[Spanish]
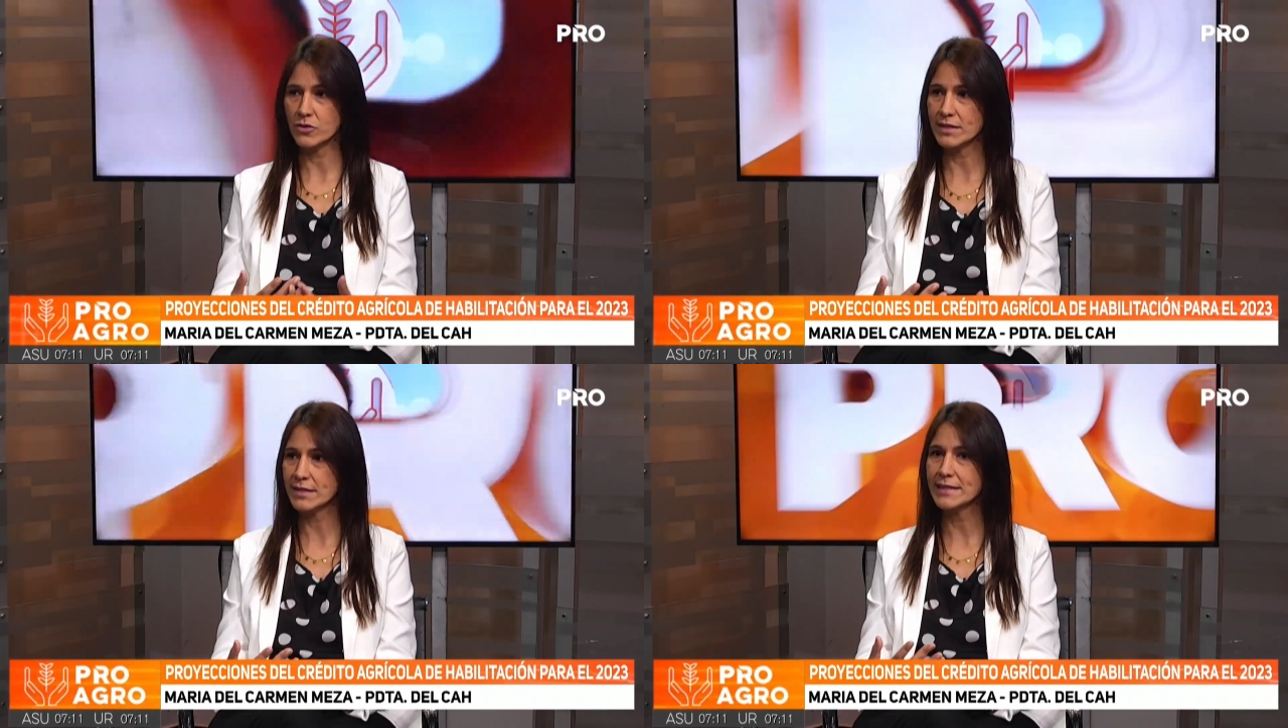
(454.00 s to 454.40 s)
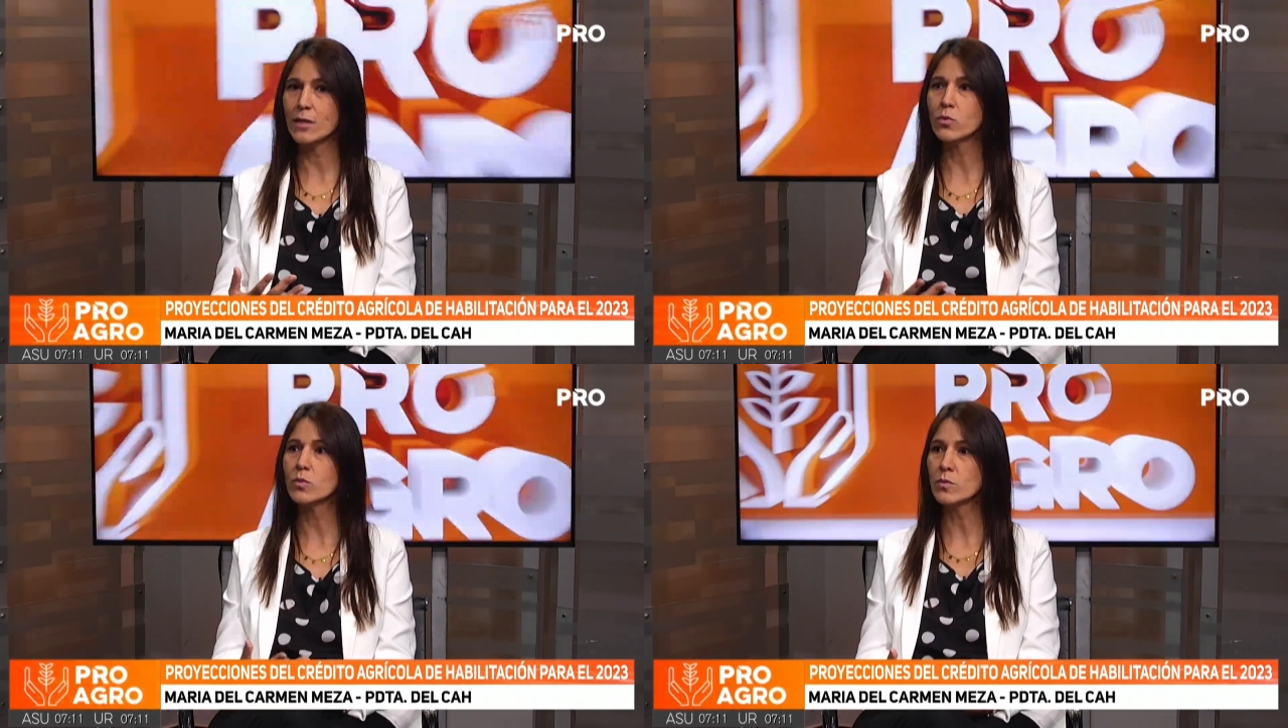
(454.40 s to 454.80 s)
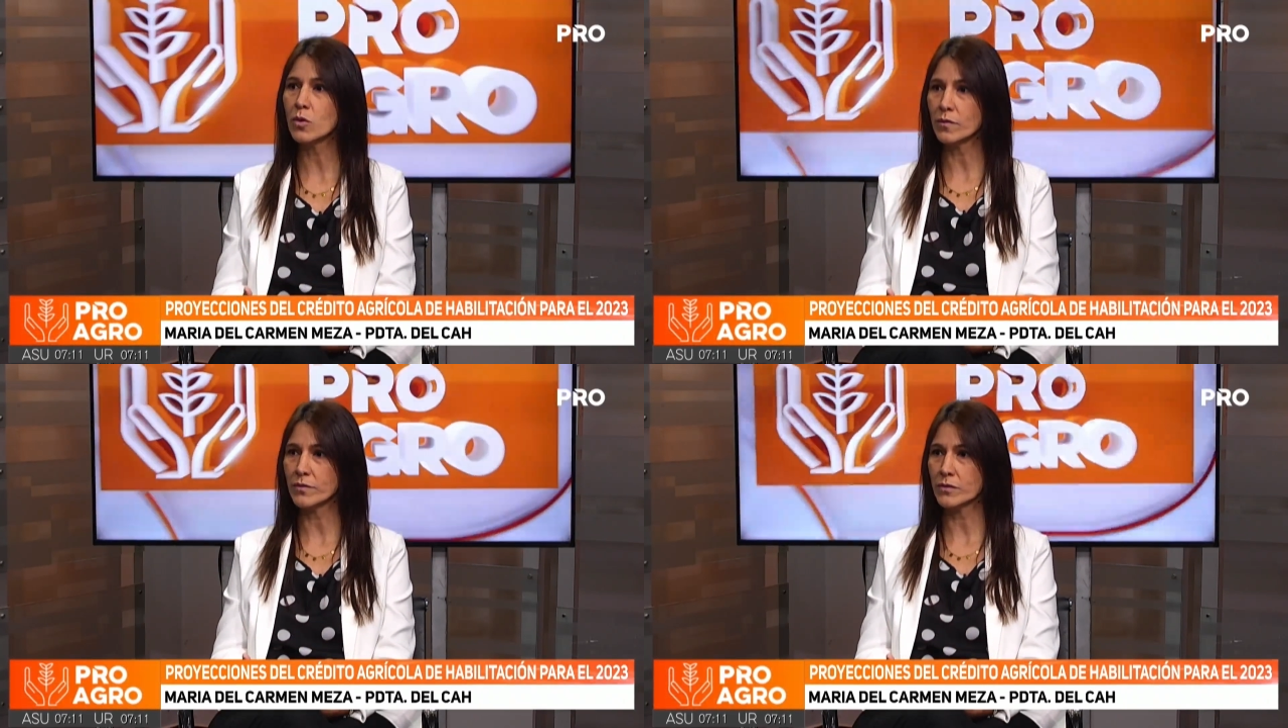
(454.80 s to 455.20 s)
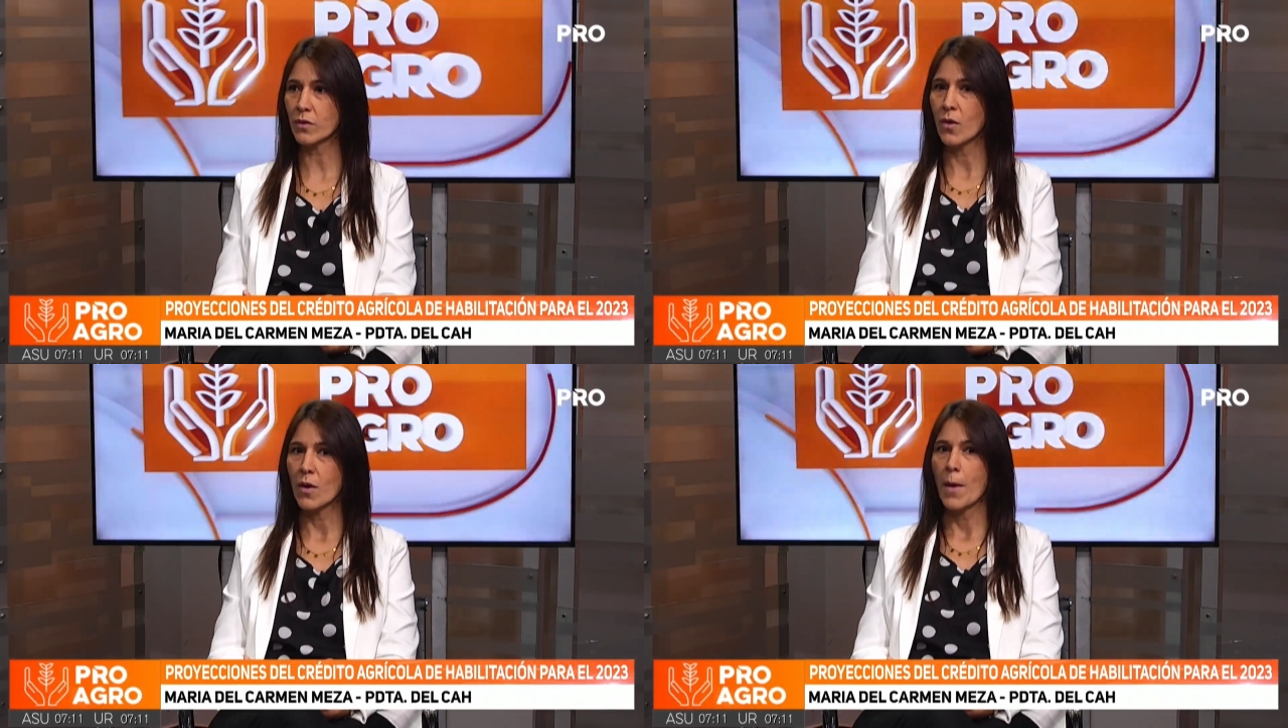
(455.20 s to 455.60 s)
solicitan un monto
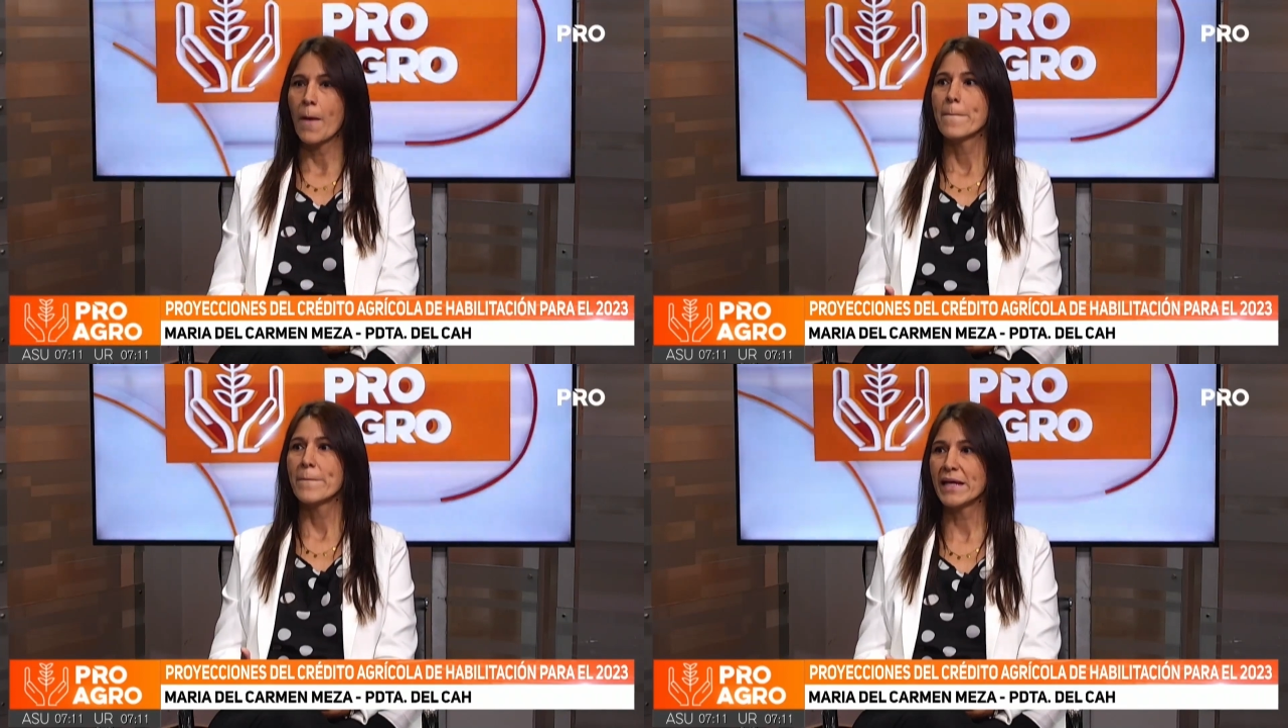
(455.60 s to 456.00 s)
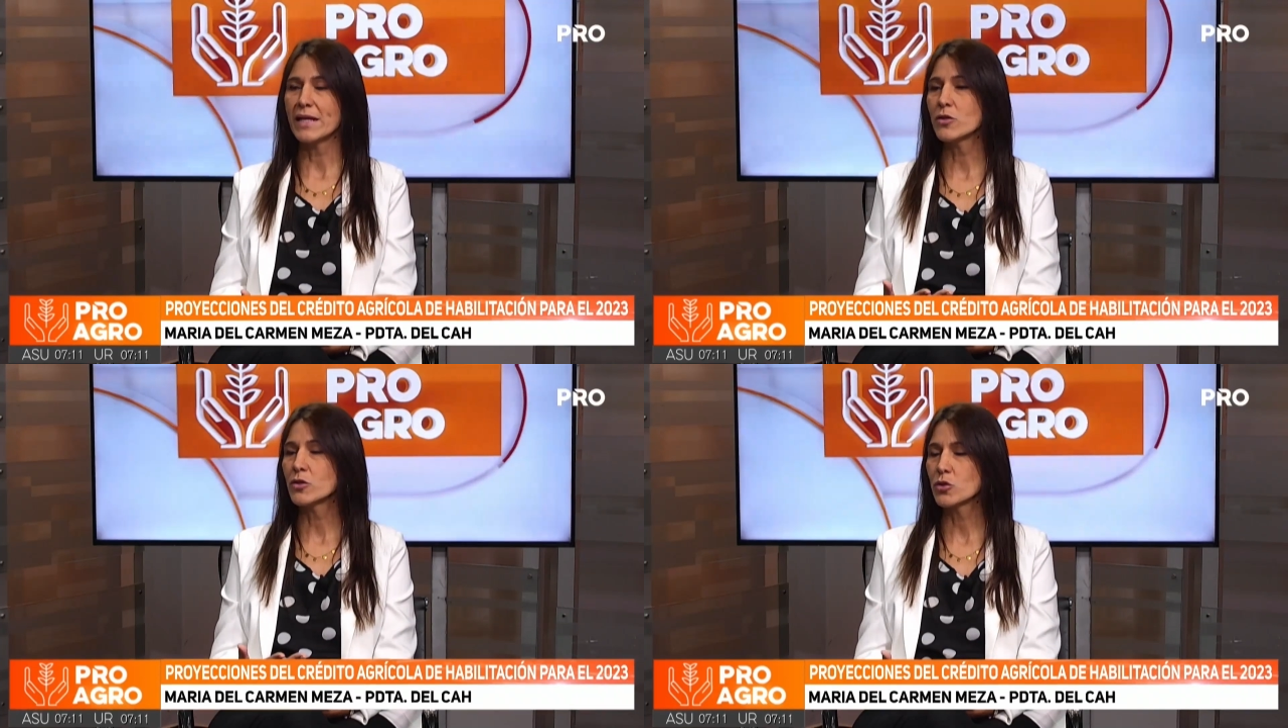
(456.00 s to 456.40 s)
pero